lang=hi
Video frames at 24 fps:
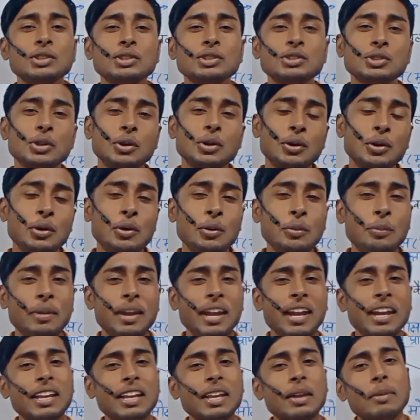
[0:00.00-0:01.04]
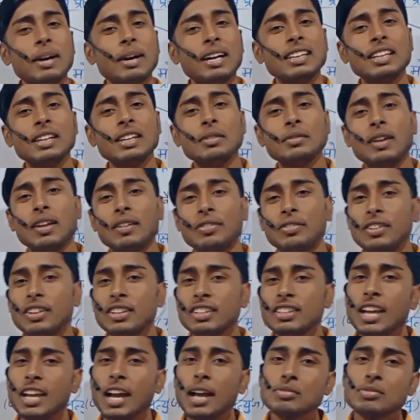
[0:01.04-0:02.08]
दोस्तों ब्रेक के बाद एक बार फिर
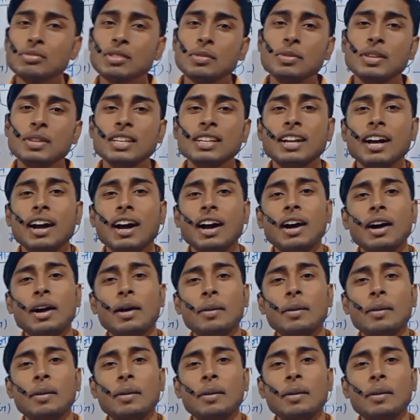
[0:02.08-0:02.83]
से आप सभी का